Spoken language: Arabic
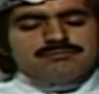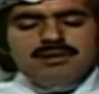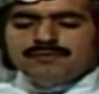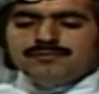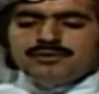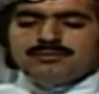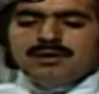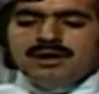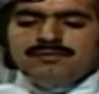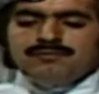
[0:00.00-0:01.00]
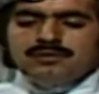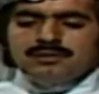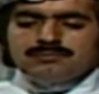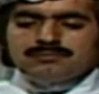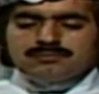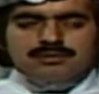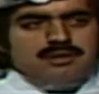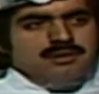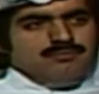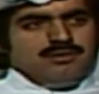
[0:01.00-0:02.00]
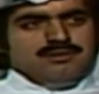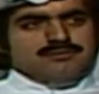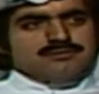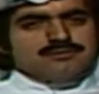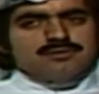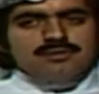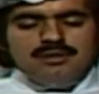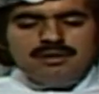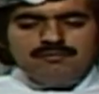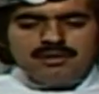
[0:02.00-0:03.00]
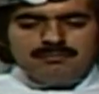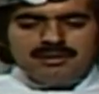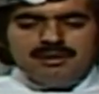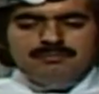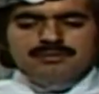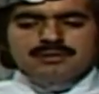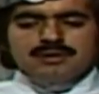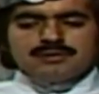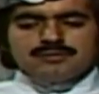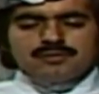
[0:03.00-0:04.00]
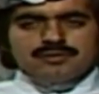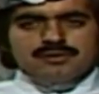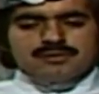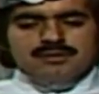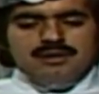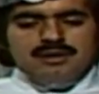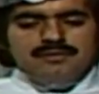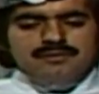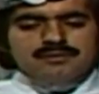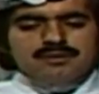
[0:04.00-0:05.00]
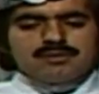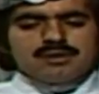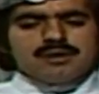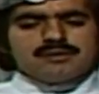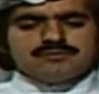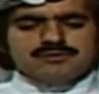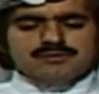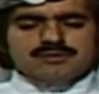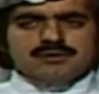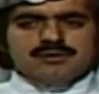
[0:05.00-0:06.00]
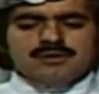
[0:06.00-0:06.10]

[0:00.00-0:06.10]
ما فيهم اي فيلم كان معاد كل الافلام العربيه التي عرضت خلال هذه الدوره كانت جديده